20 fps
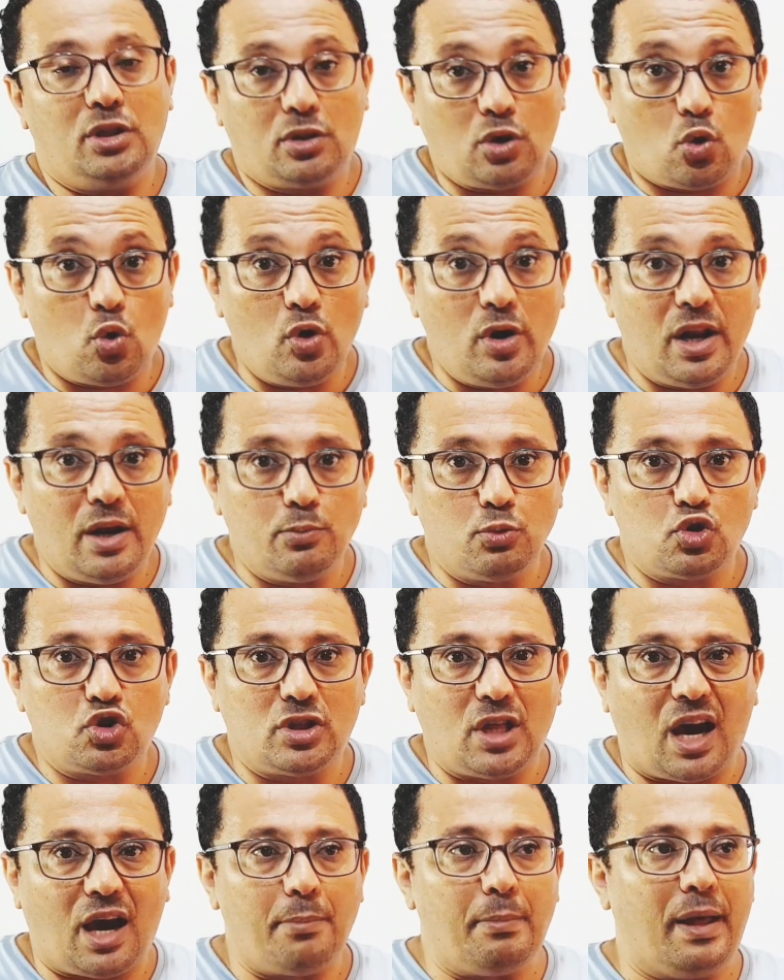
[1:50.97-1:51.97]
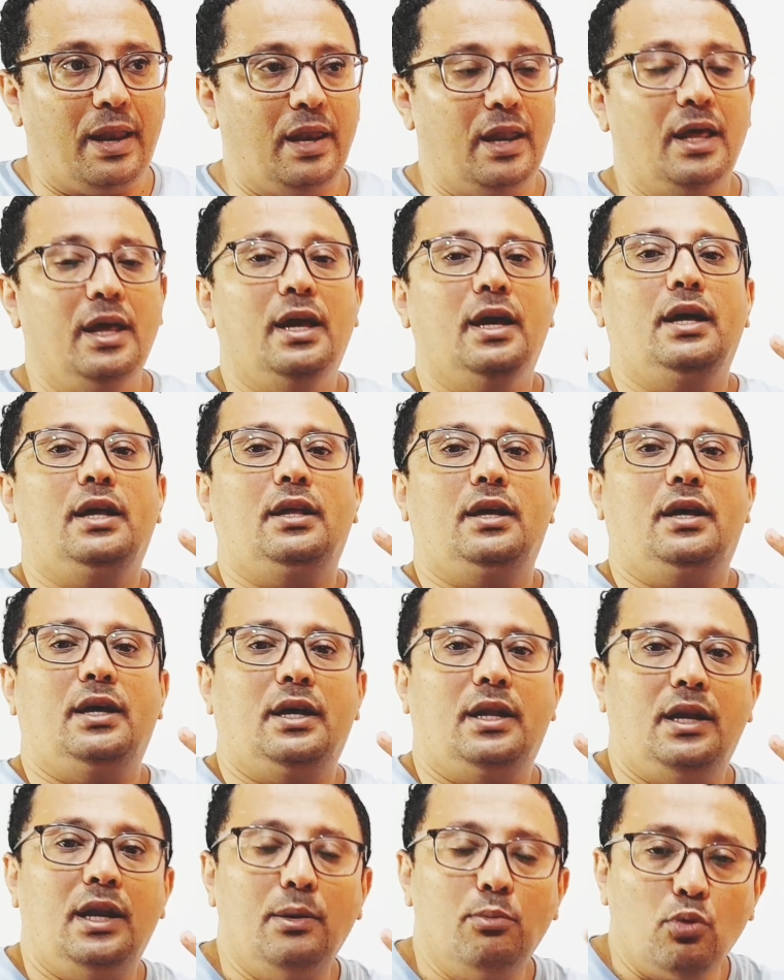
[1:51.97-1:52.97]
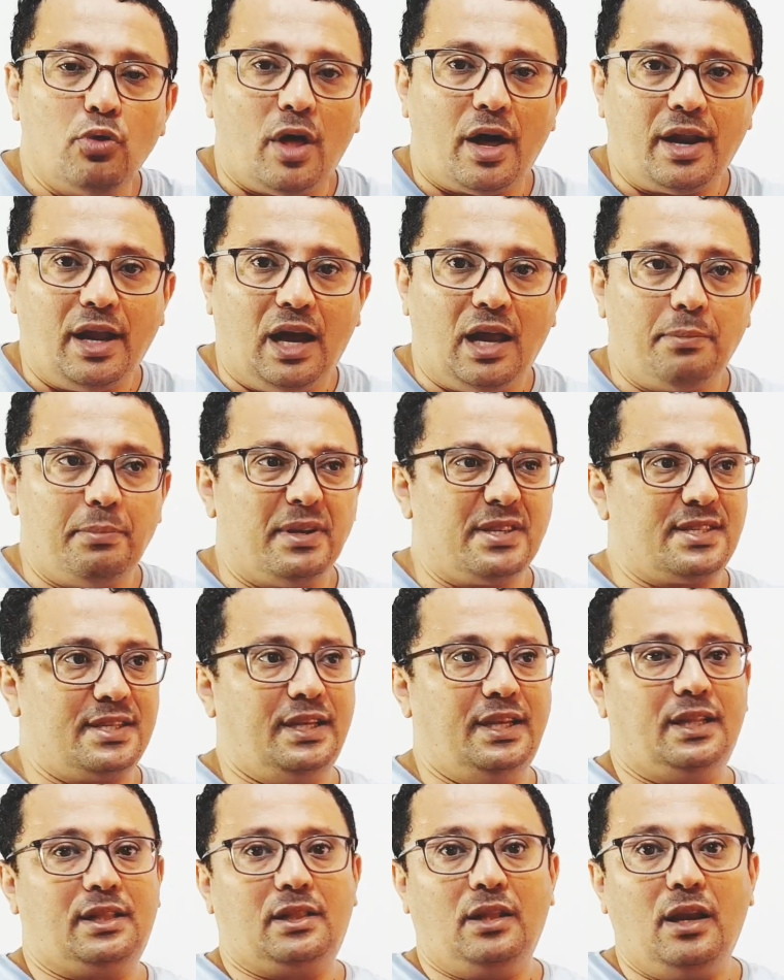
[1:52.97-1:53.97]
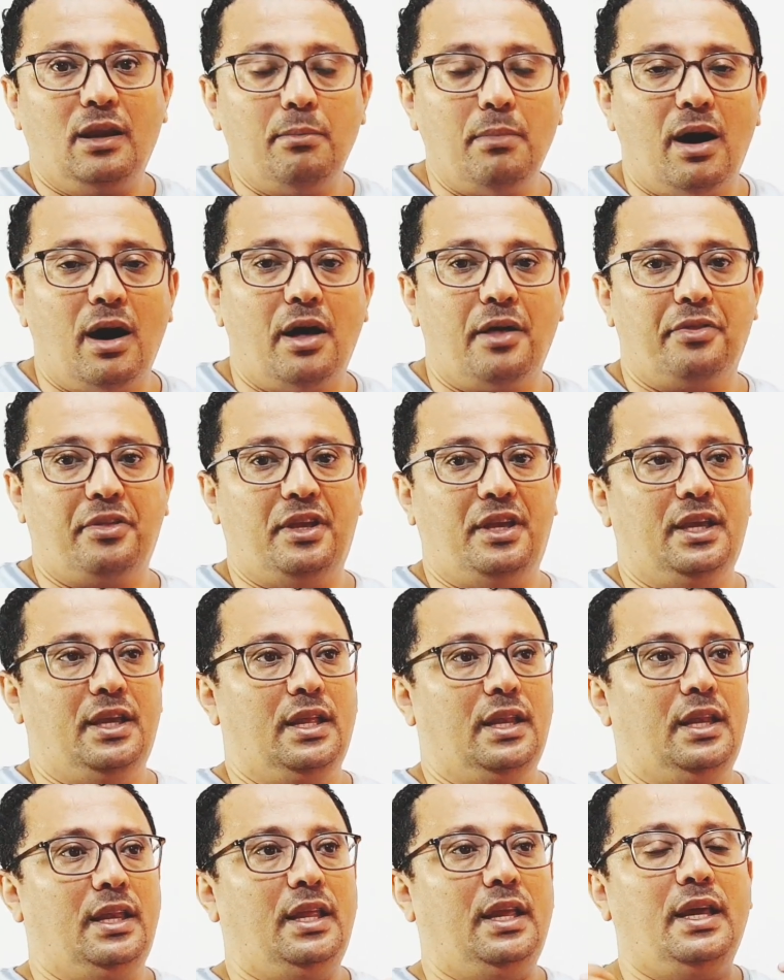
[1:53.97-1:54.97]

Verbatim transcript: تكون للمستقبل آه، للمضارع البسيط للماضي